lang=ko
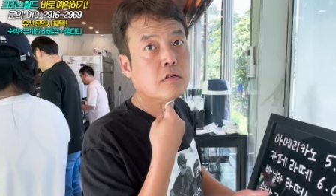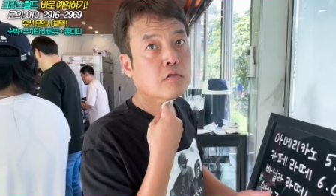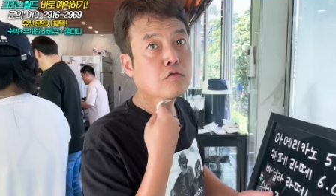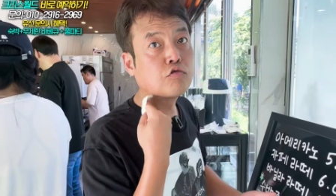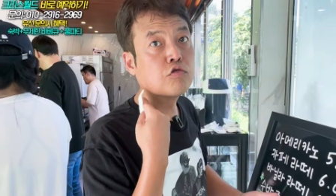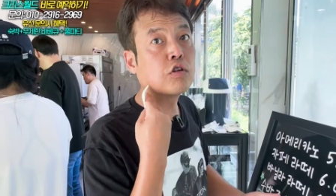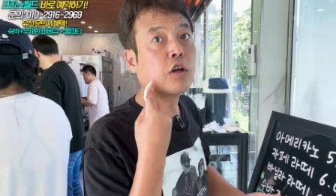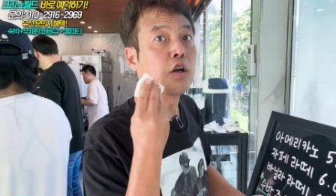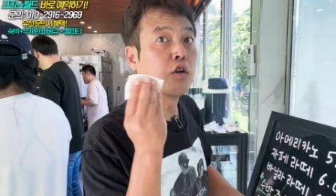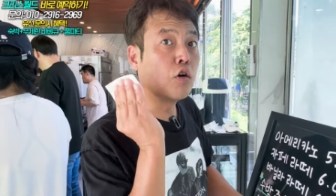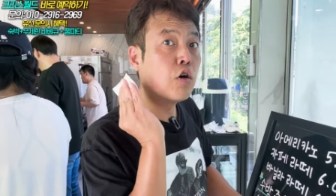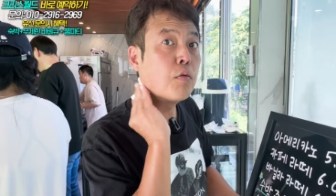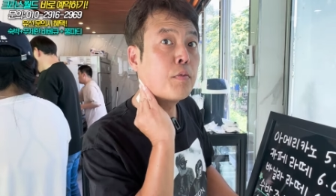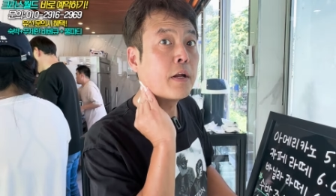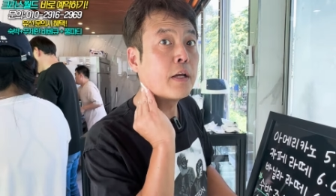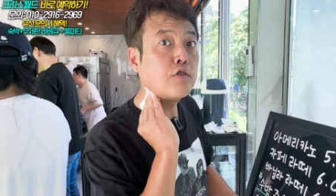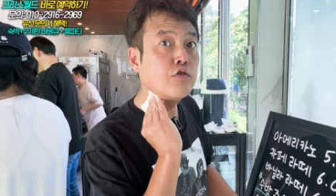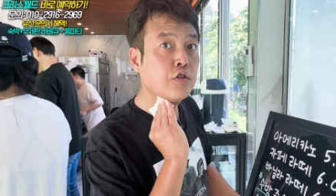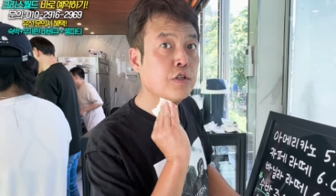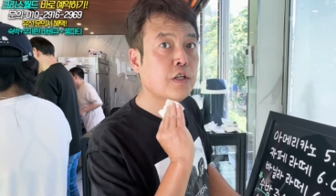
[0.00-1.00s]
우리가 영업을
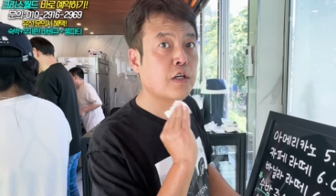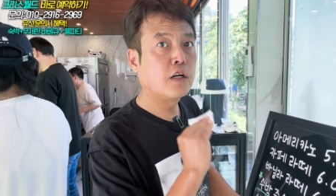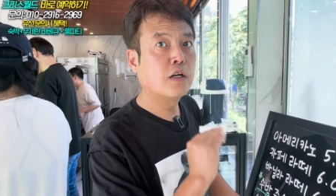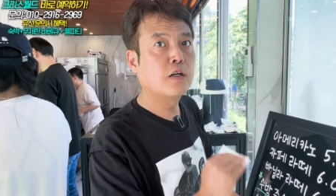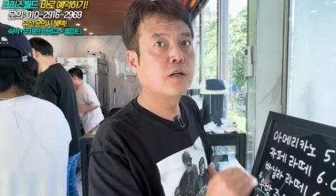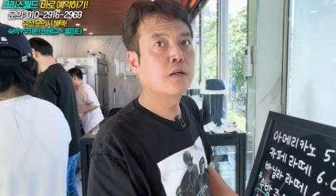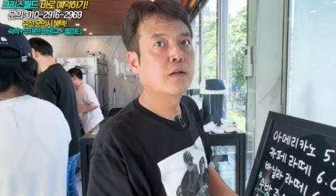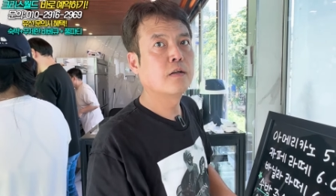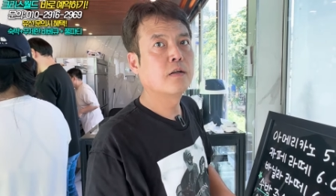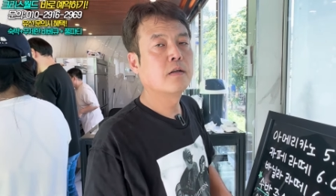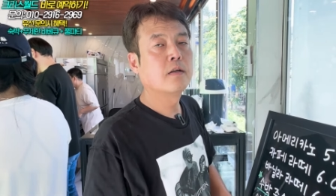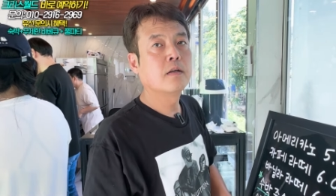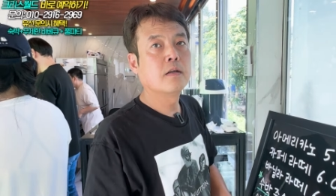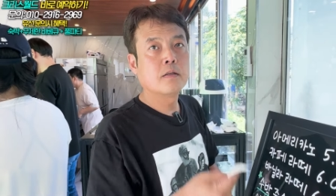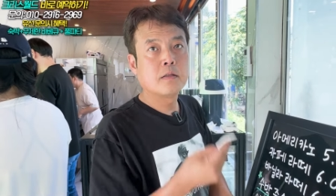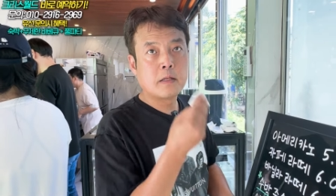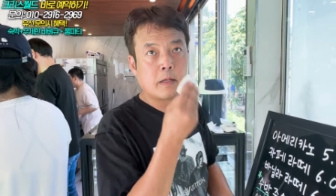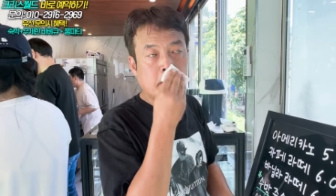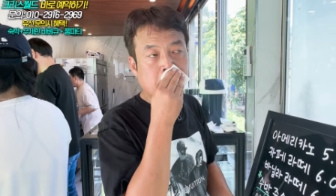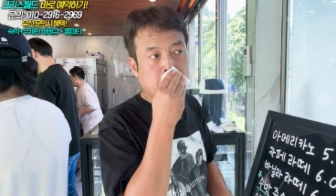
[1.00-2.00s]
해주니까.
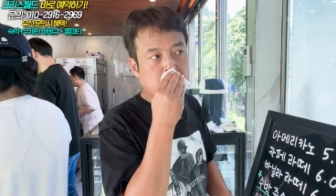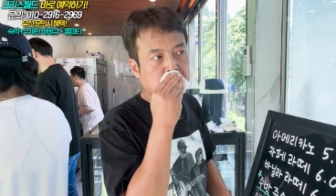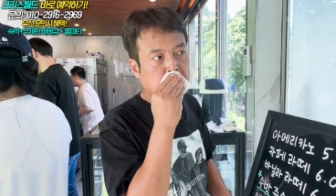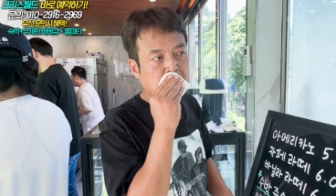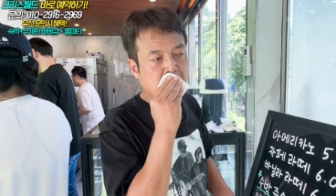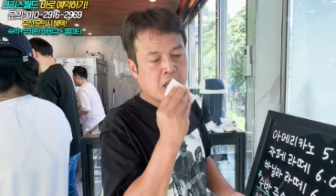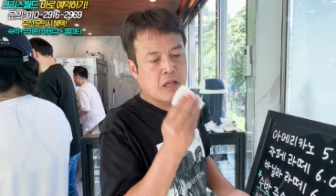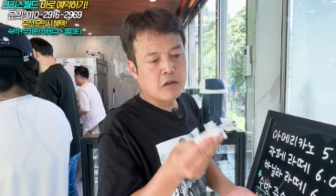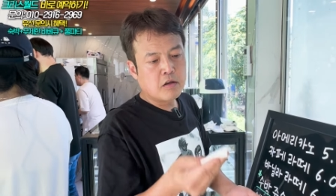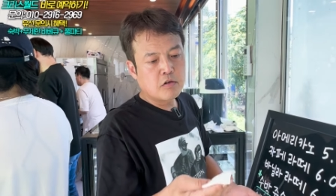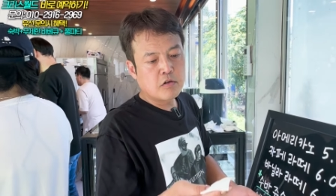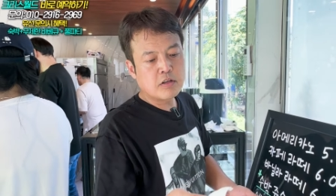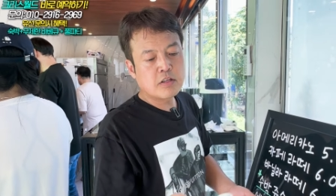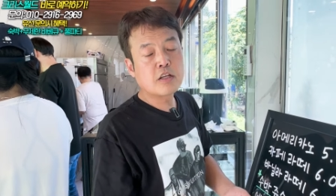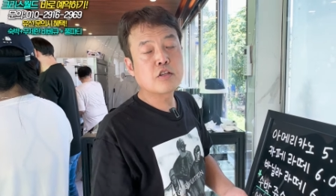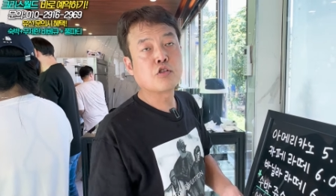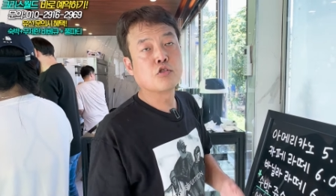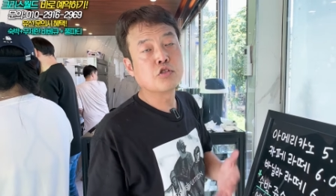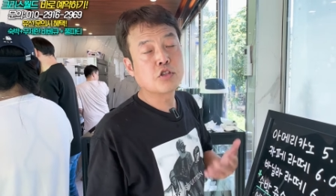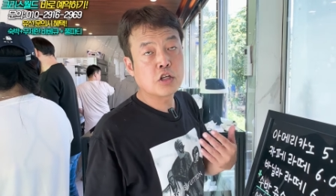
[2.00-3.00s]
근데 회사
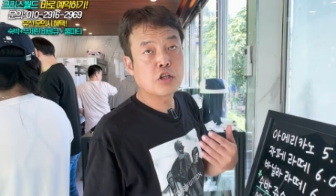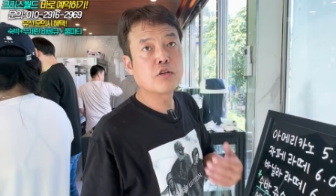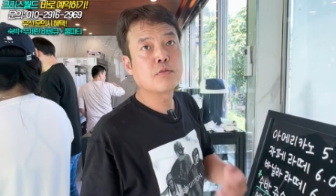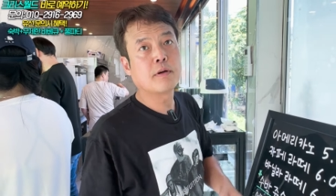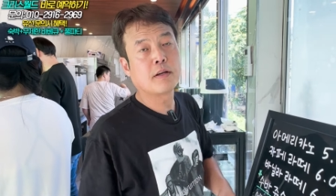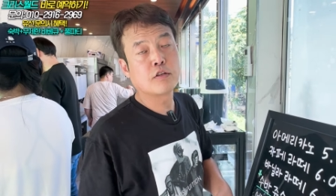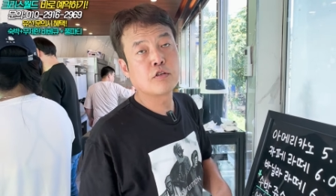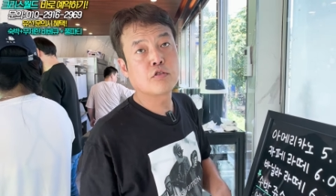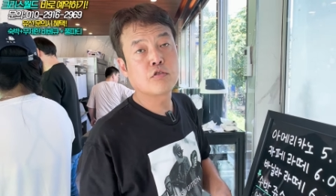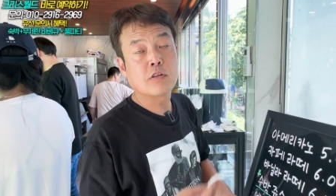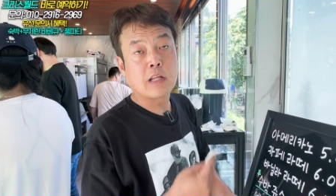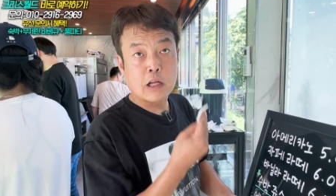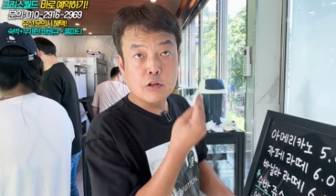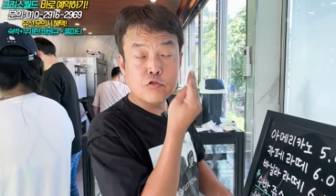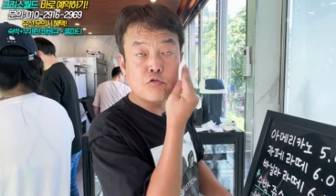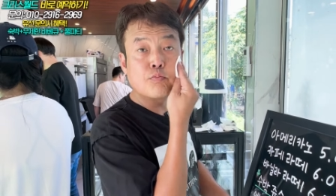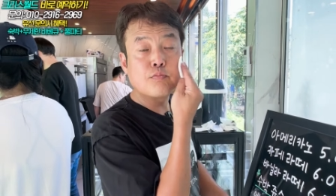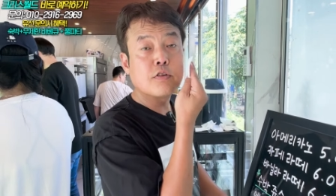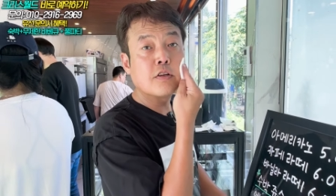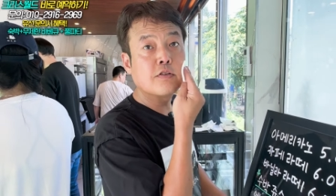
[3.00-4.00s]
전체로 봐서도
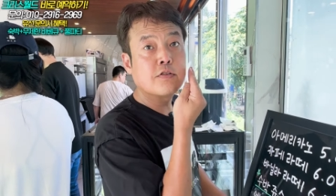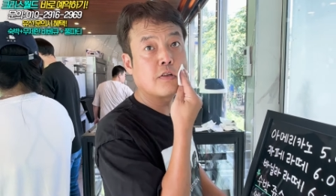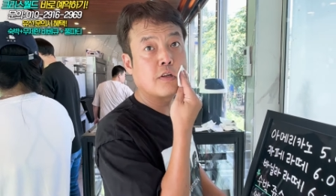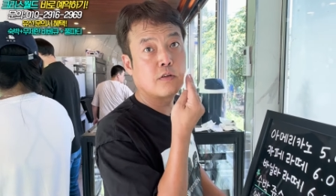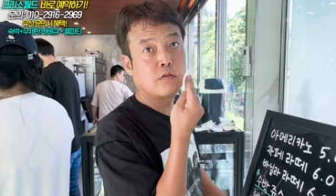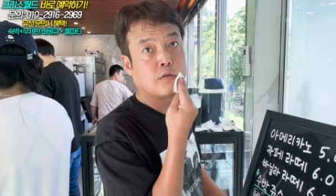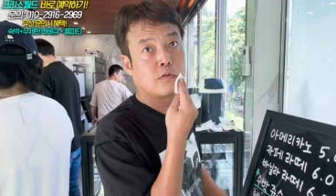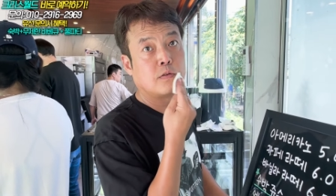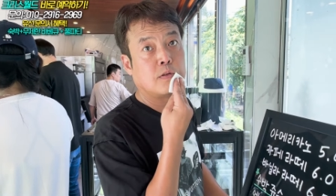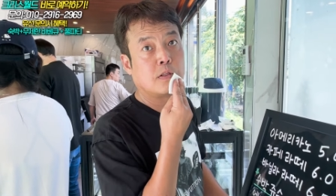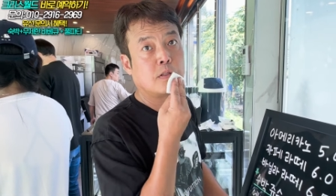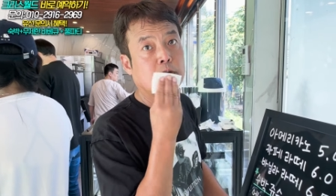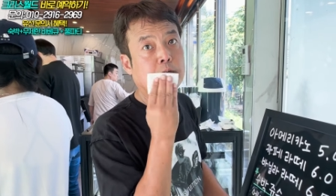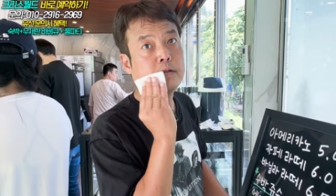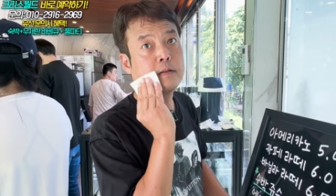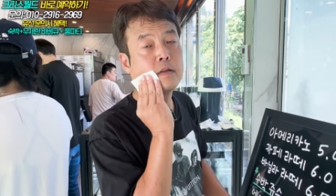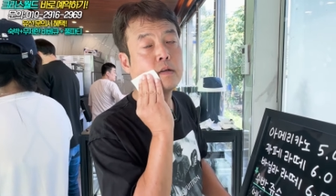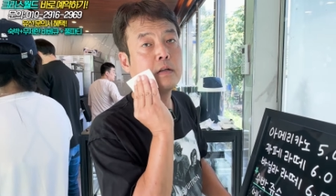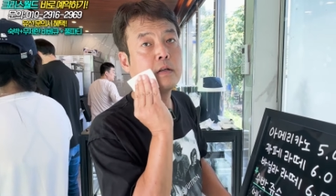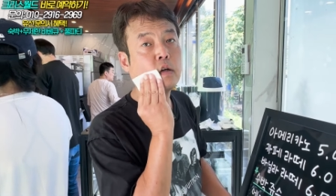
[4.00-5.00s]
나도 플러스라고.
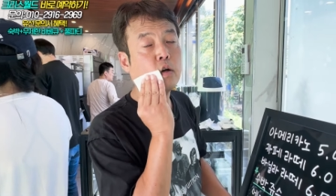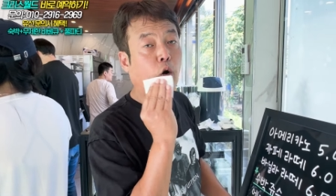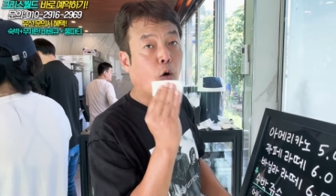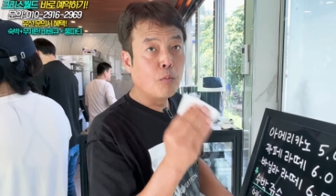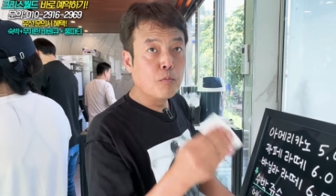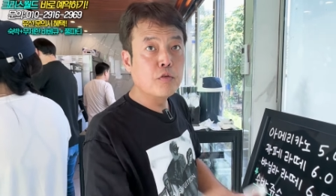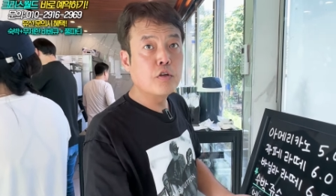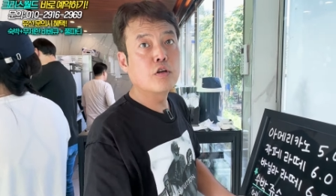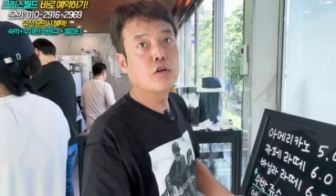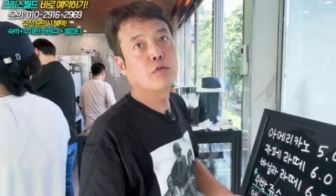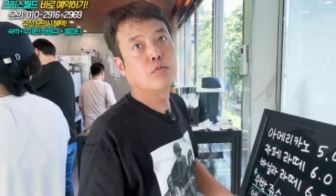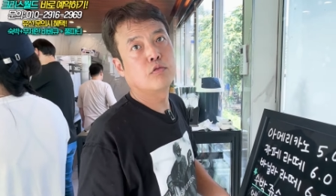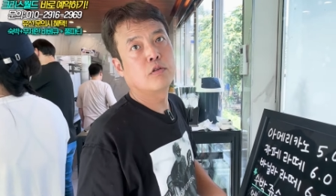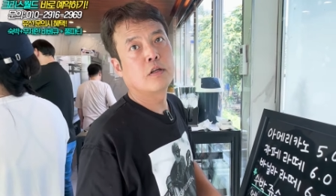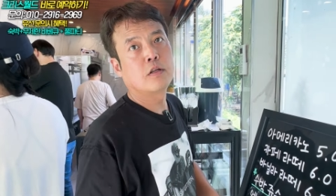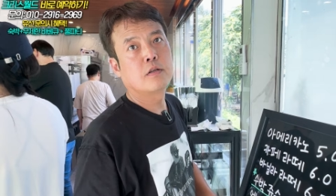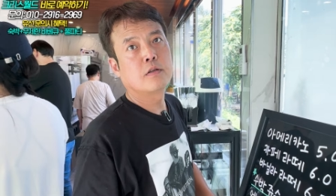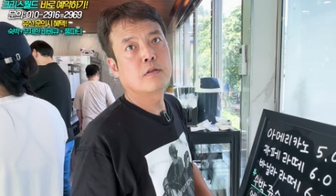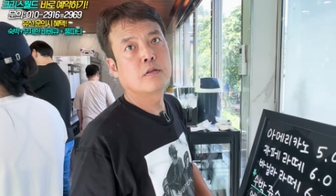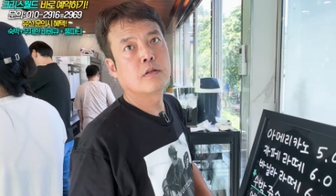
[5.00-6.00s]
없는
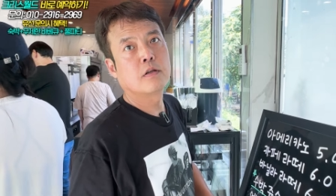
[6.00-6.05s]
거보다는